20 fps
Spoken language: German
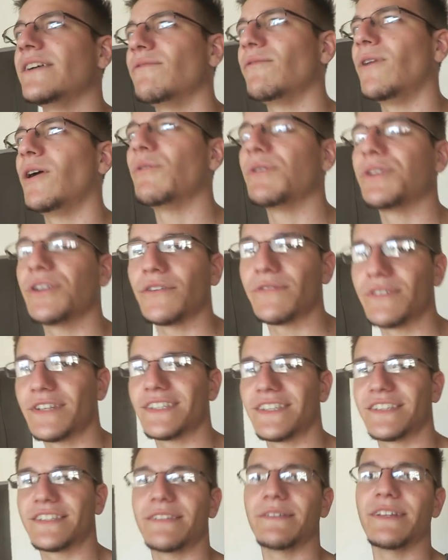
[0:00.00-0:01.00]
Wow, ich hoffe,
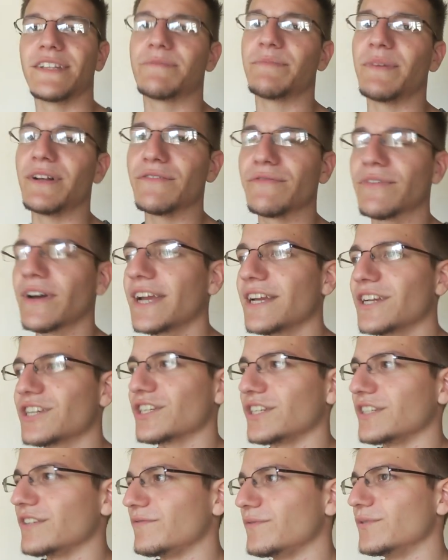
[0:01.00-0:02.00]
dass das jetzt bald
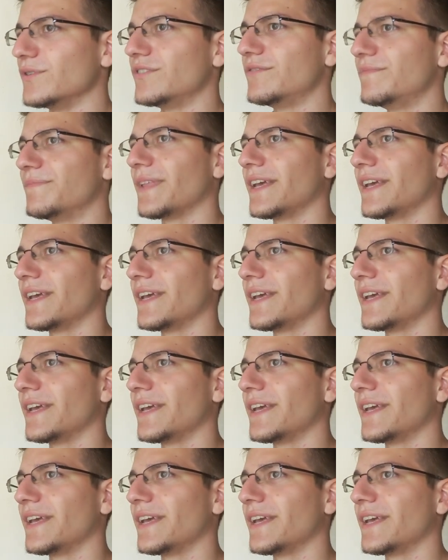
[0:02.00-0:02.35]
freigeschaltet wird.